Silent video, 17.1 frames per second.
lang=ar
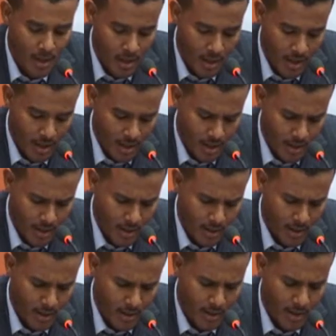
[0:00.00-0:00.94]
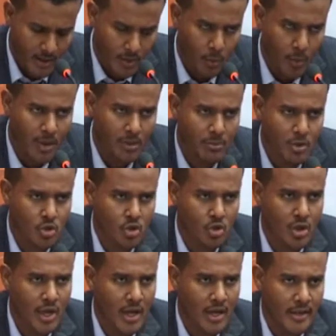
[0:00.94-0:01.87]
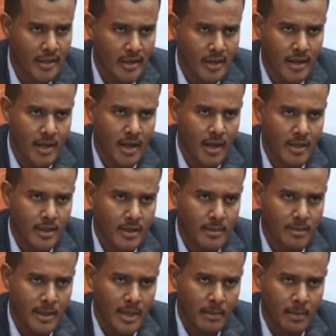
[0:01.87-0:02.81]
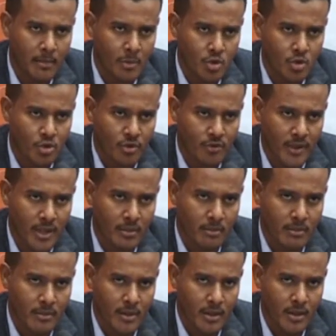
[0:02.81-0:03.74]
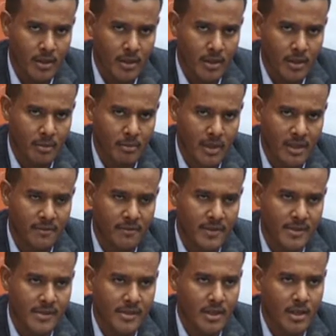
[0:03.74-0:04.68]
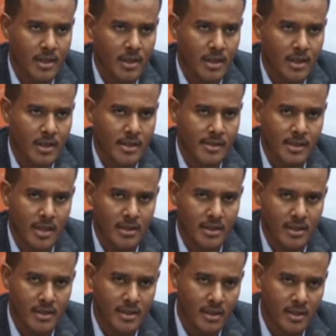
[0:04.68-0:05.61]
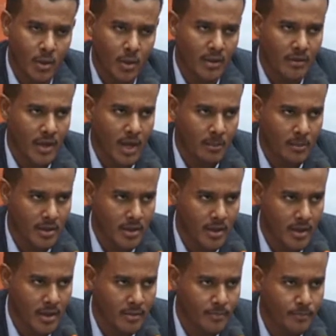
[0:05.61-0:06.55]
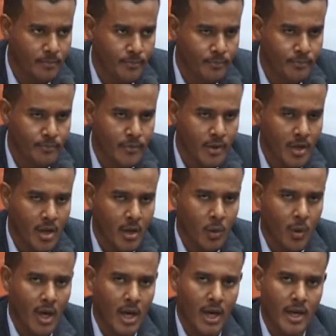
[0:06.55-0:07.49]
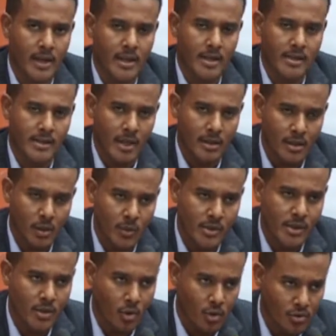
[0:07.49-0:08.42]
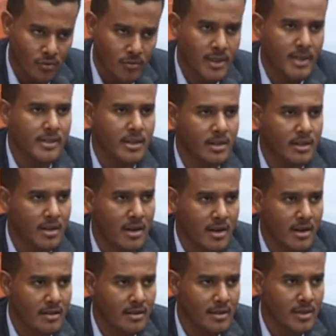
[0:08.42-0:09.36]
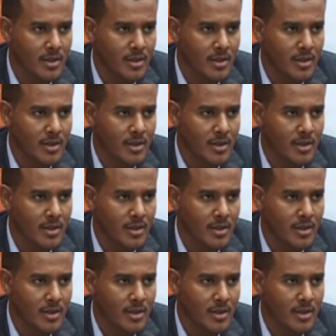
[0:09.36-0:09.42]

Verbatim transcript: آه، تمويل المشروع نحن الان ما دام المشروع فعلا بنفذ استراتيجيه الدوله في الامر ده والان سعاده الوزير عضو في مجلس الاداره